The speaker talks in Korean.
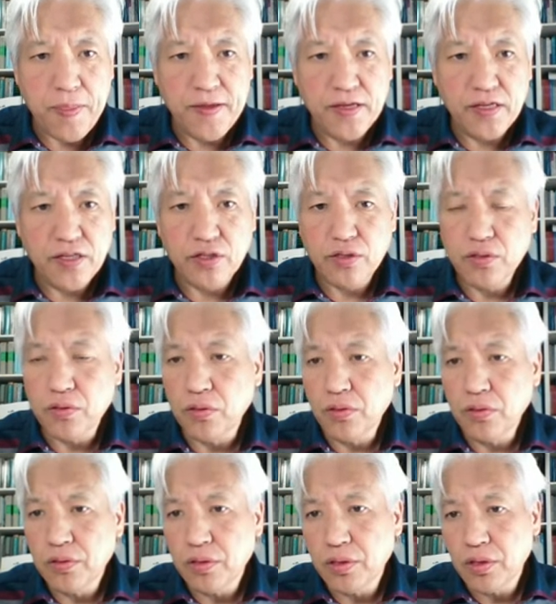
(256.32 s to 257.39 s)

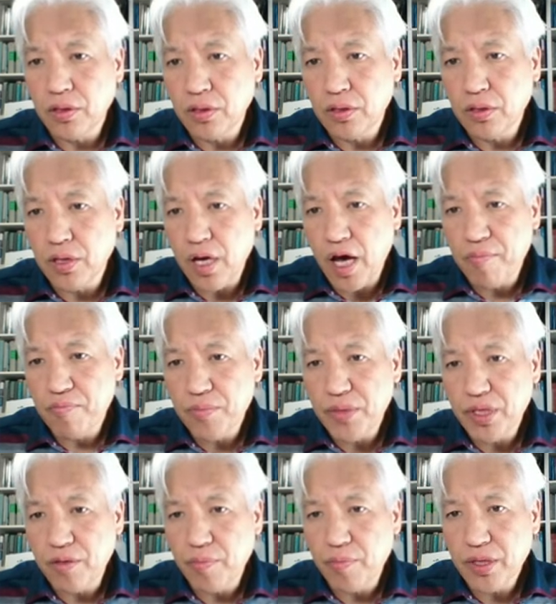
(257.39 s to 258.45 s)
그리고 어,
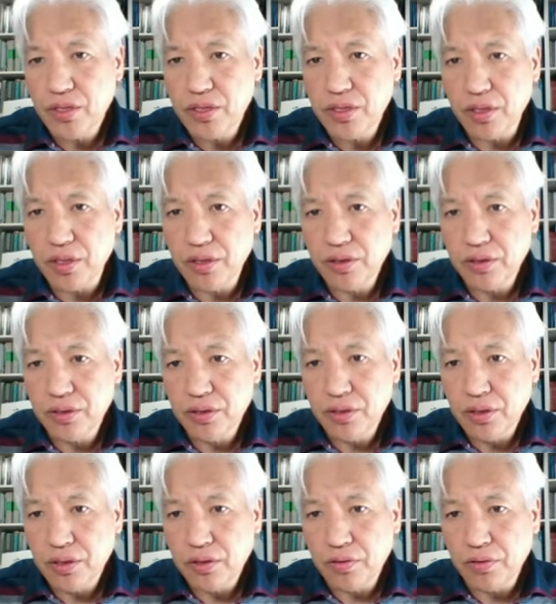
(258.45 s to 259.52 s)
안미 백성
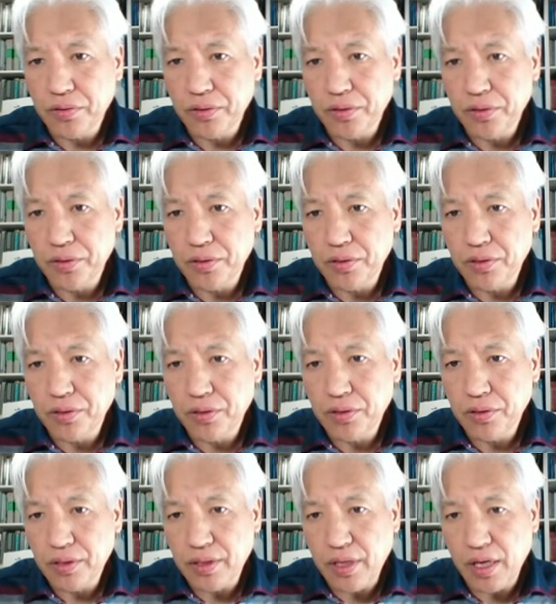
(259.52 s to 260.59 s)
또
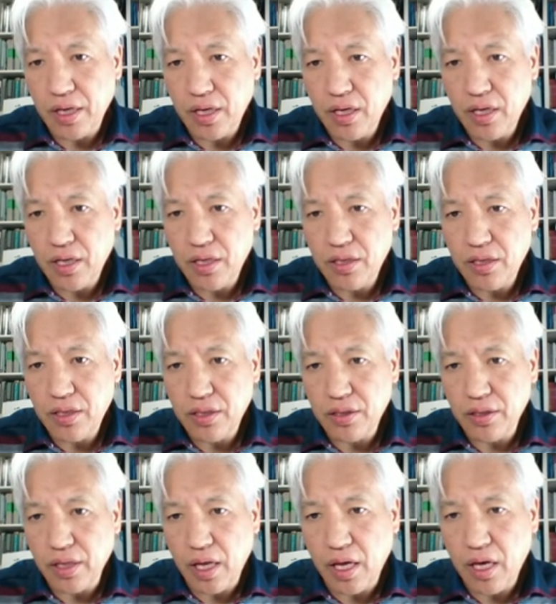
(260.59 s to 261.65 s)
나가
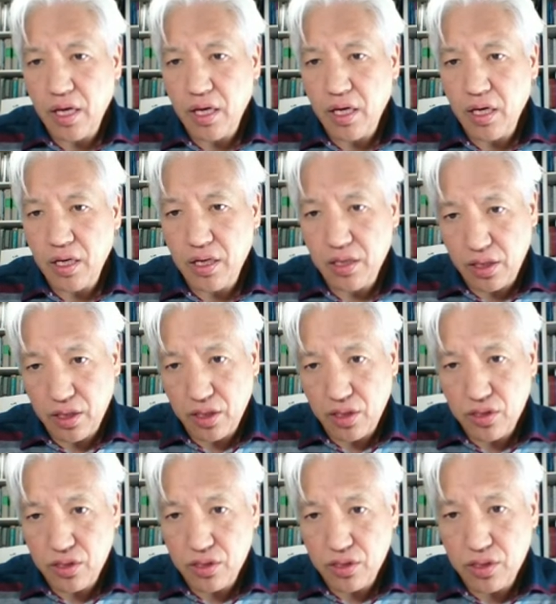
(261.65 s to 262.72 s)
나게
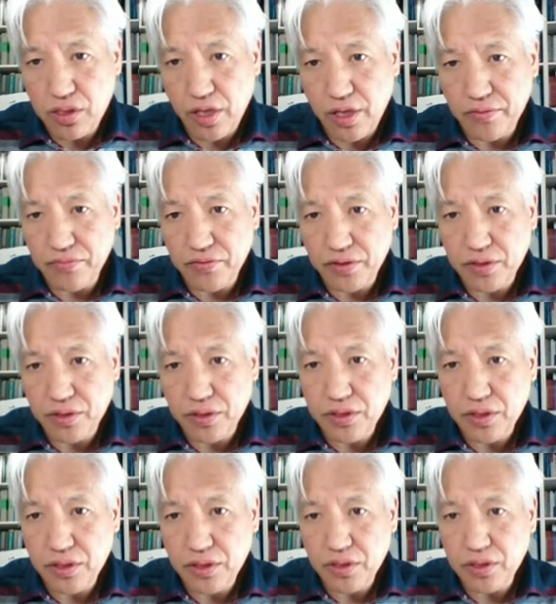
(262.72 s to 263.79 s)
사이버
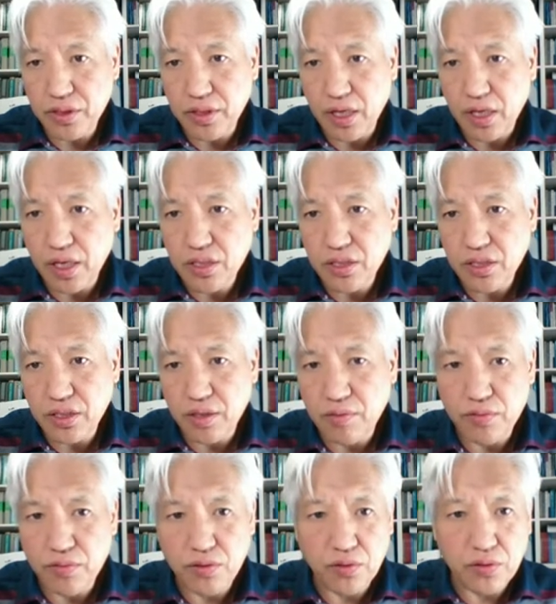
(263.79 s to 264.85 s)
그것을 이제
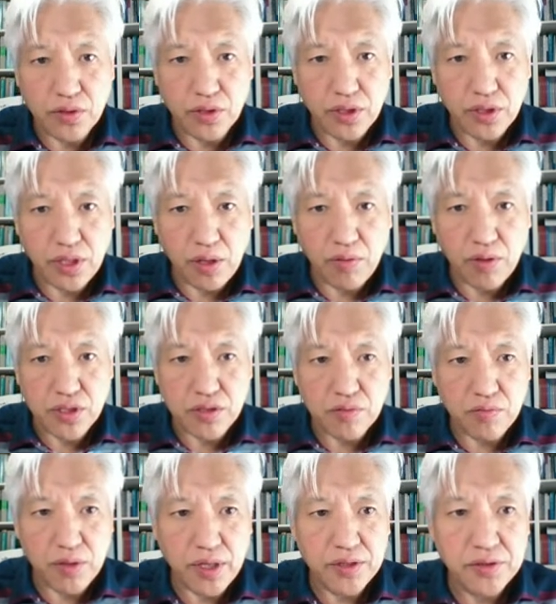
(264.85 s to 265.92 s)
나가시라면 또 여기 나와
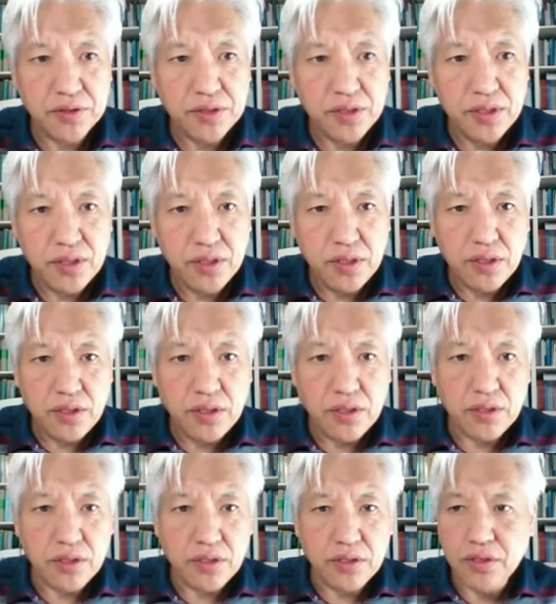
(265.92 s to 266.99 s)
있지만
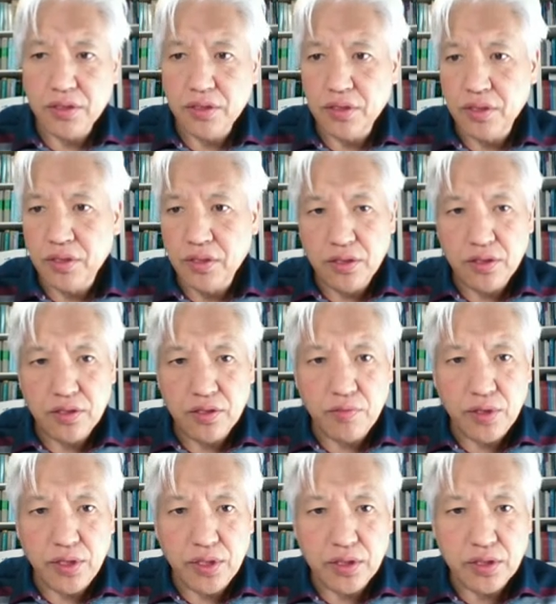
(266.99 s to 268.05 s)
어,
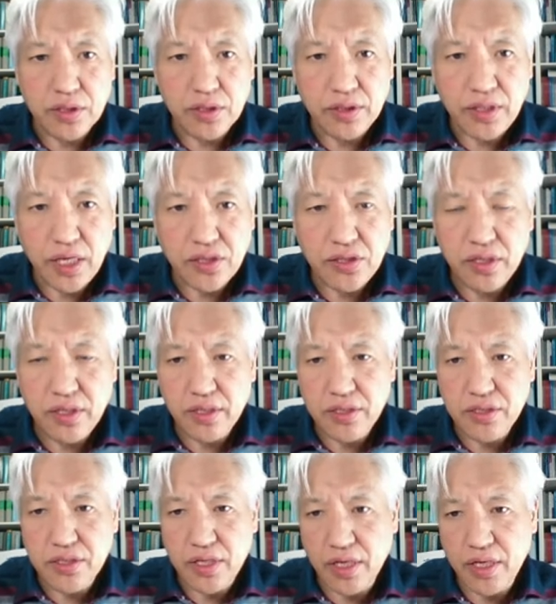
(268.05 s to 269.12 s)
특별히 그
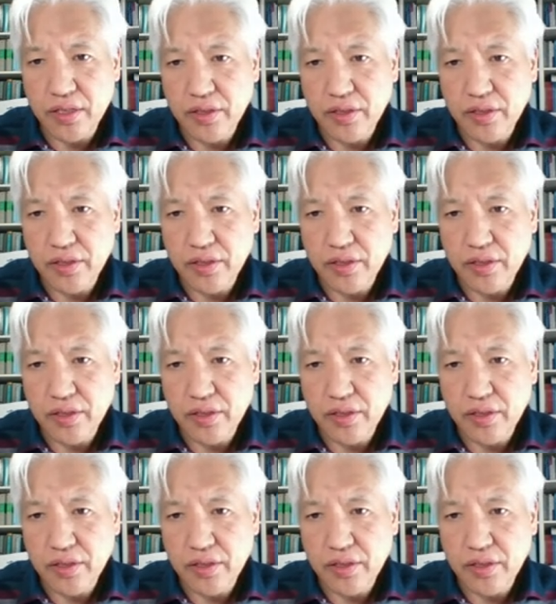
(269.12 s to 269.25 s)
다스리는 자